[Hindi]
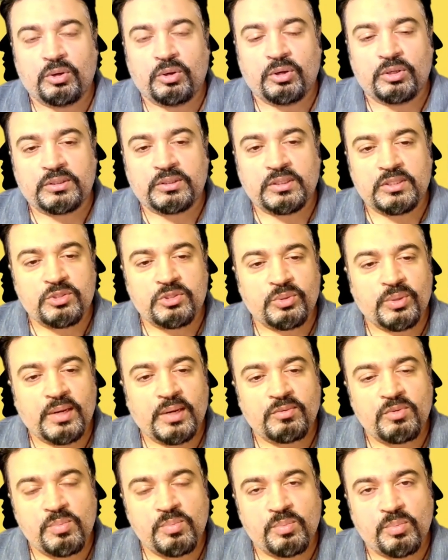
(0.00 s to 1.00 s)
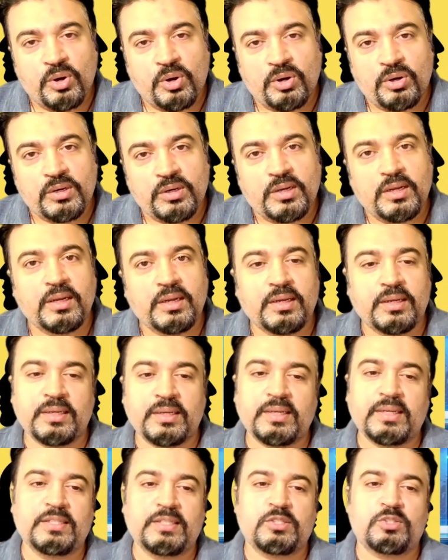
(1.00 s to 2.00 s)
तो ऑथर जो है वो मॉन्क
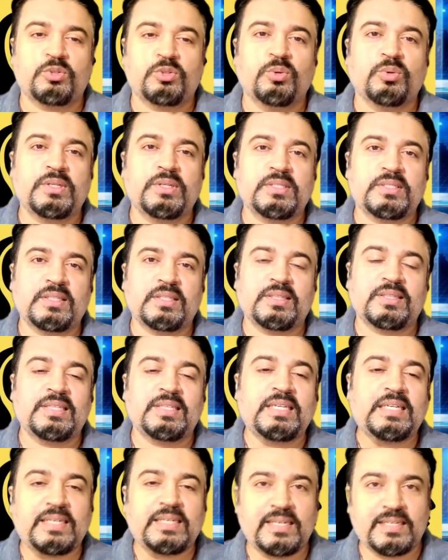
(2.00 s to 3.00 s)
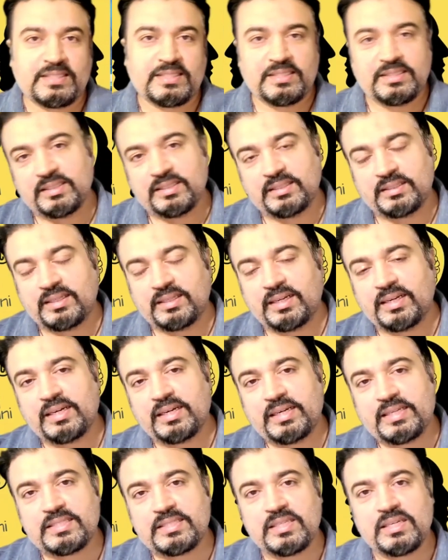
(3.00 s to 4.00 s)
इस स्टोरी से तीन लेसन देता है
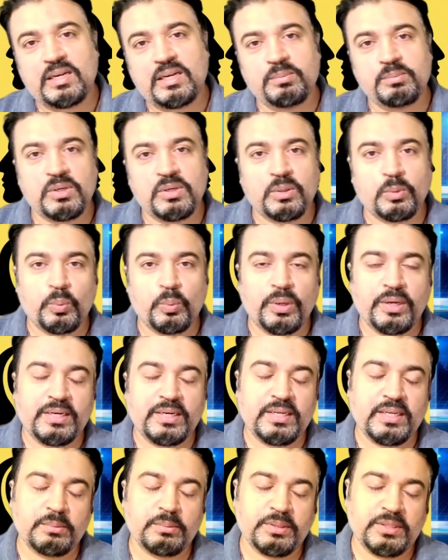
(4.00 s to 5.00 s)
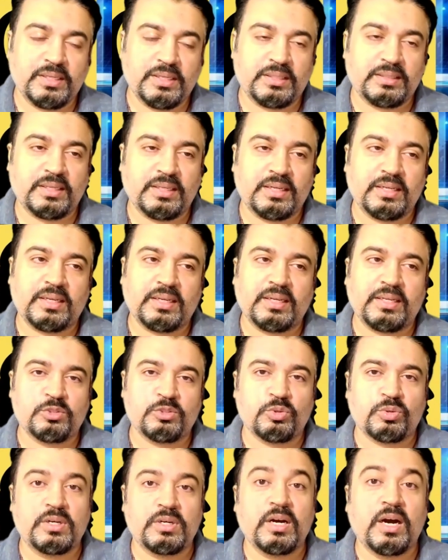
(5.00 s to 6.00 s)
लेसन नंबर वन ये बताता है कि
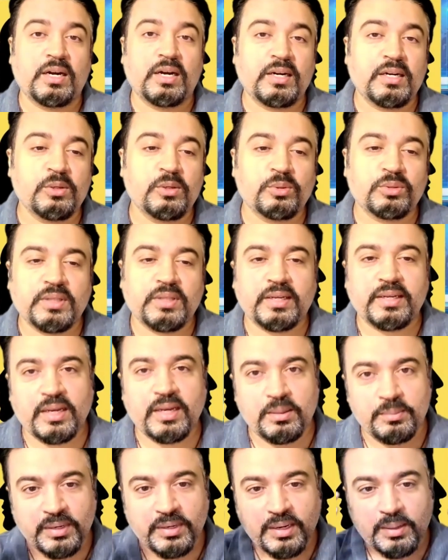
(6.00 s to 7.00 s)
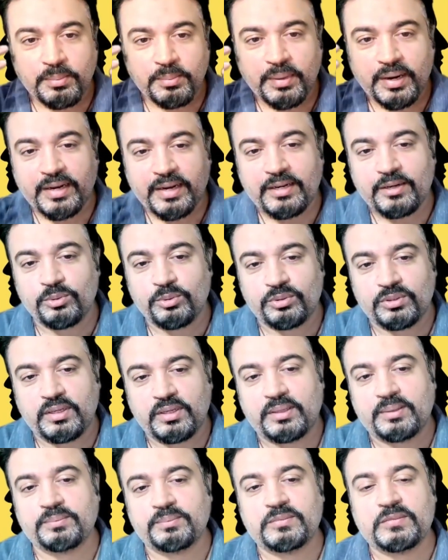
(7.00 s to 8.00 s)
जो गार्डन होता है ये हमारा माइंड
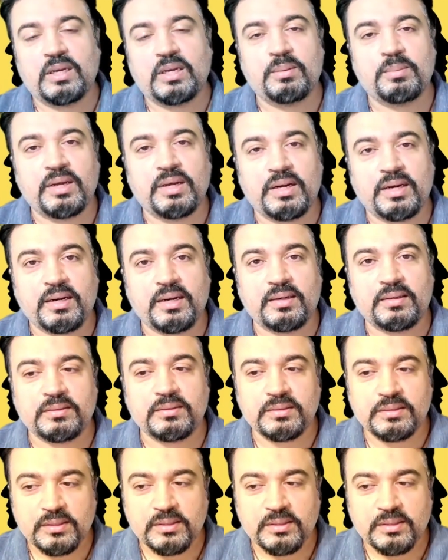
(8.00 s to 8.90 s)
होता है ये हमारे